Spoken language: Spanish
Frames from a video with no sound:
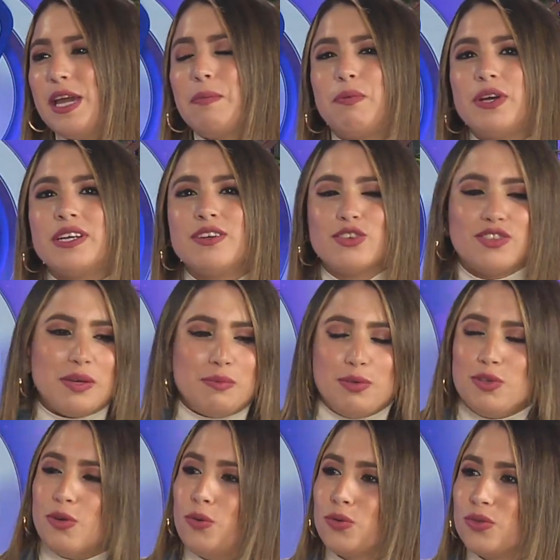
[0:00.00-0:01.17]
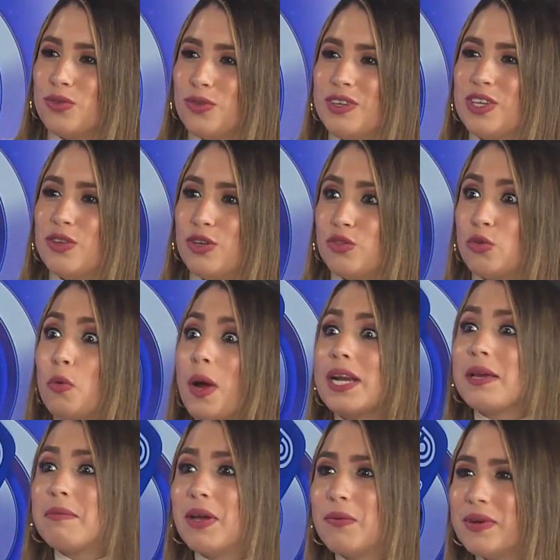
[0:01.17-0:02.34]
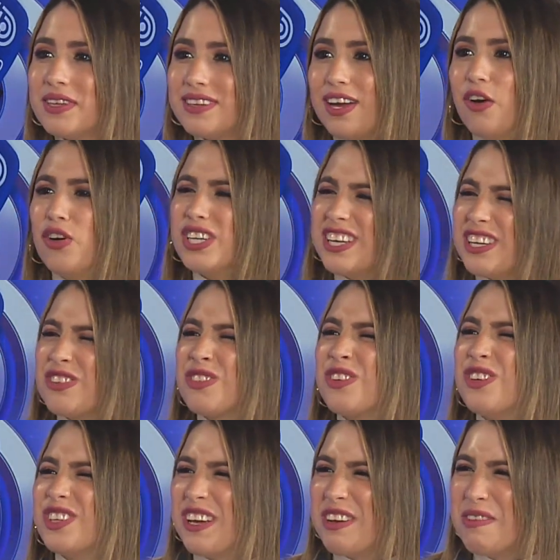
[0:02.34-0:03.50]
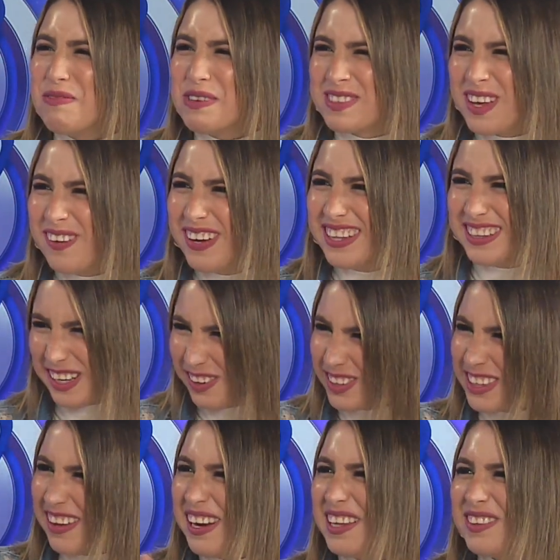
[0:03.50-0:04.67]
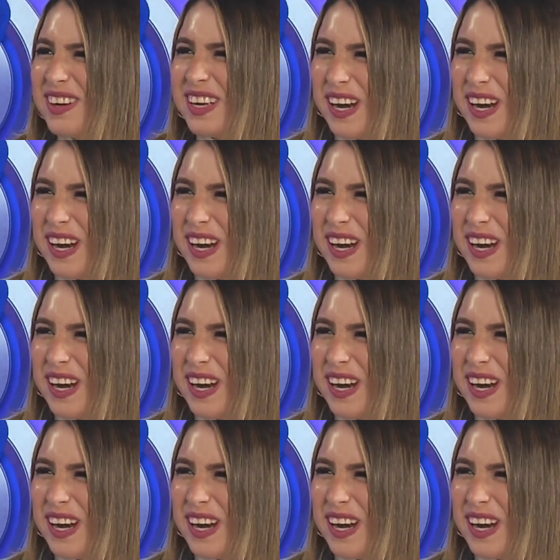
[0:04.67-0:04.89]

después, no sé, pues yo justo estoy viendo el show, alguien me cuenta, oye, ¿y eso no te había pasado a ti? Lo está hablando el